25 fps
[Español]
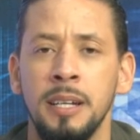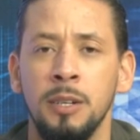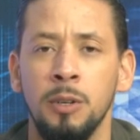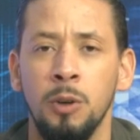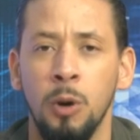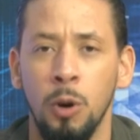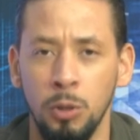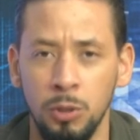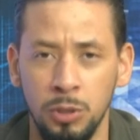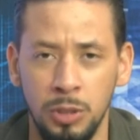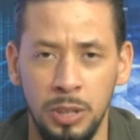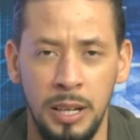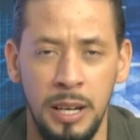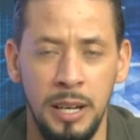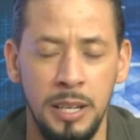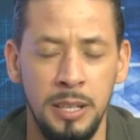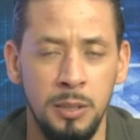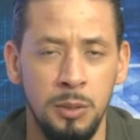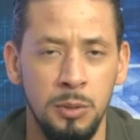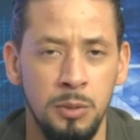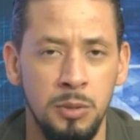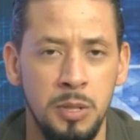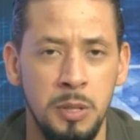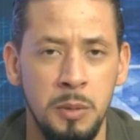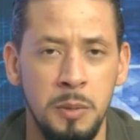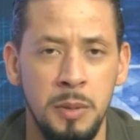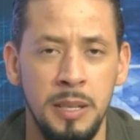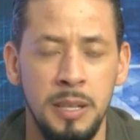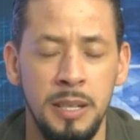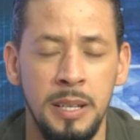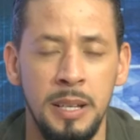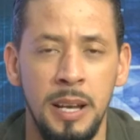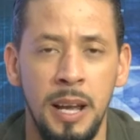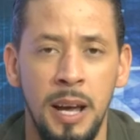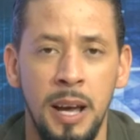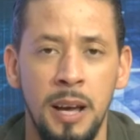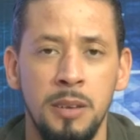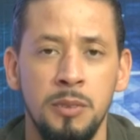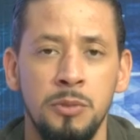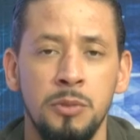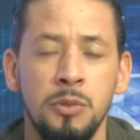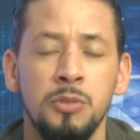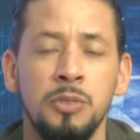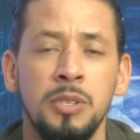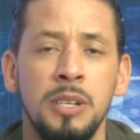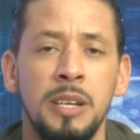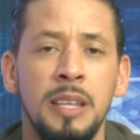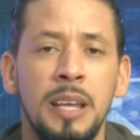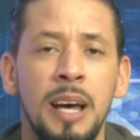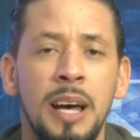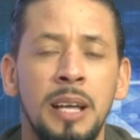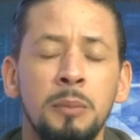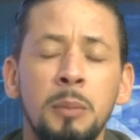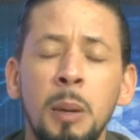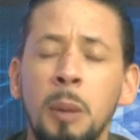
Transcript: en contra inclusive de la sociedad.